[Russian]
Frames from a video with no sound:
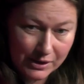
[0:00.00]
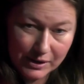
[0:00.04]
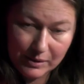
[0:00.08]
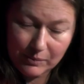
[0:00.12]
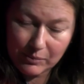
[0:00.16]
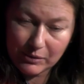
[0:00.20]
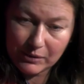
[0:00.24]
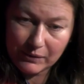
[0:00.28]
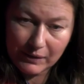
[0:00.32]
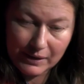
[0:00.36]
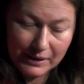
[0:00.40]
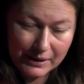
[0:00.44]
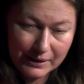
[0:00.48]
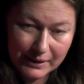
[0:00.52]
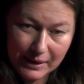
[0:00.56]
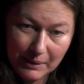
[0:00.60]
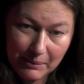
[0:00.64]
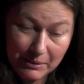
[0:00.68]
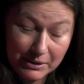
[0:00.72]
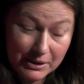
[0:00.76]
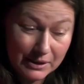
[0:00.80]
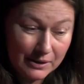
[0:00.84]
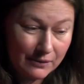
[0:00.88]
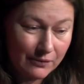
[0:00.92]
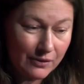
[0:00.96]
буквально
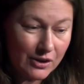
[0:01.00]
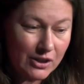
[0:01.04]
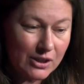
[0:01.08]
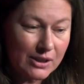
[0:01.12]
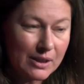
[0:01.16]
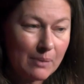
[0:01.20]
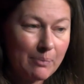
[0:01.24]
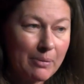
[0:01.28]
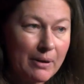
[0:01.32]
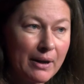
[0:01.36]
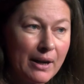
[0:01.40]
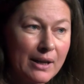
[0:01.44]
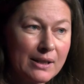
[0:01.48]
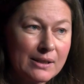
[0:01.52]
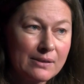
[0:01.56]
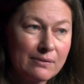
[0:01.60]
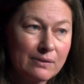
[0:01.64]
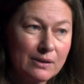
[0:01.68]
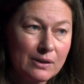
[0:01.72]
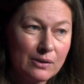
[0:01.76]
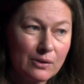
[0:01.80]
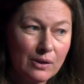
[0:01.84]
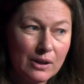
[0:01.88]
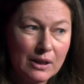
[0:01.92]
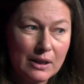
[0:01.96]
геометрия вышел. вышел. Я
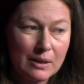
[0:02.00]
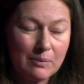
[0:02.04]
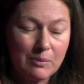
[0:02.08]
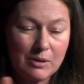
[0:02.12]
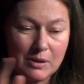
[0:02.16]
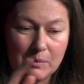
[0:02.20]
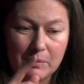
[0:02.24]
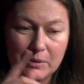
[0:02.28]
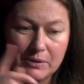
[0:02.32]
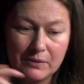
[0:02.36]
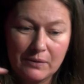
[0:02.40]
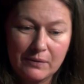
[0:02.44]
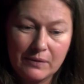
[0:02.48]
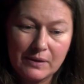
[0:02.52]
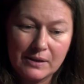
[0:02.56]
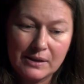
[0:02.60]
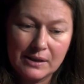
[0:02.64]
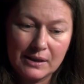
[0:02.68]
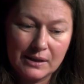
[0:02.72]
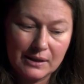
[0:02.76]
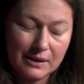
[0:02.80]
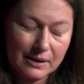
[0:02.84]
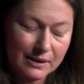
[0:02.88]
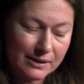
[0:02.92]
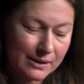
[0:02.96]
показывала ролик, может быть, вы
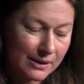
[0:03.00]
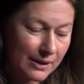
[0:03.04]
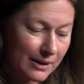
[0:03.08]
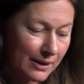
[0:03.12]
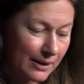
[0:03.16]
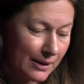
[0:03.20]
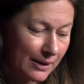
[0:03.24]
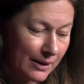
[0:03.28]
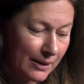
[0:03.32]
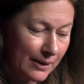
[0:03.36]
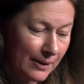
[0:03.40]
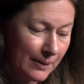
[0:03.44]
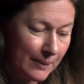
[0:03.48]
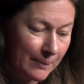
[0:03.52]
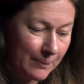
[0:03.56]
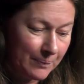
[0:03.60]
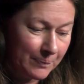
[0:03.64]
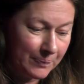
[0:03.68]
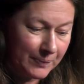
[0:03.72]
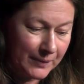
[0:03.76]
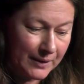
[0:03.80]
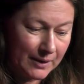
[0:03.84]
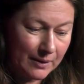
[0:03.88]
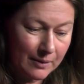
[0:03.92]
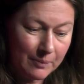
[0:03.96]
видели, где
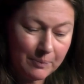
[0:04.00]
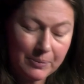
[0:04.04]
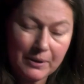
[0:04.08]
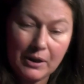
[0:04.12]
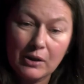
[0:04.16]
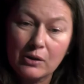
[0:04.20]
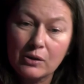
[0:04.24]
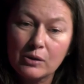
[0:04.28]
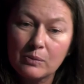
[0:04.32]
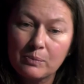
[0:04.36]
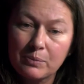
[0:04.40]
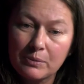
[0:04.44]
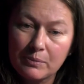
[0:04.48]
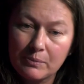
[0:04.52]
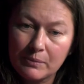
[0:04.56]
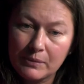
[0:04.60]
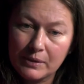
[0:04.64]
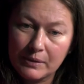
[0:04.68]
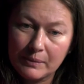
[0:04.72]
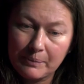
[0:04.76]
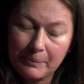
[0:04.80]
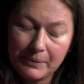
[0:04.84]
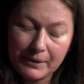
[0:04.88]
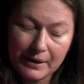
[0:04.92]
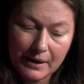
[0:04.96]
про группу.
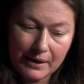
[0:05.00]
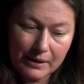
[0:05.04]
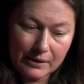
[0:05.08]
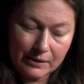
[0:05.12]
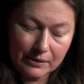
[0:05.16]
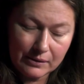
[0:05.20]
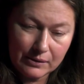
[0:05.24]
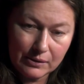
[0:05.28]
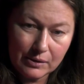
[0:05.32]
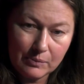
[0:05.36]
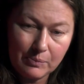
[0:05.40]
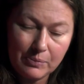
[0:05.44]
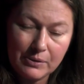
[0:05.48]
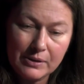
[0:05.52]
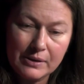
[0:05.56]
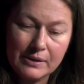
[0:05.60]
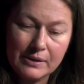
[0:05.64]
Да, про да, да, группы. да, да.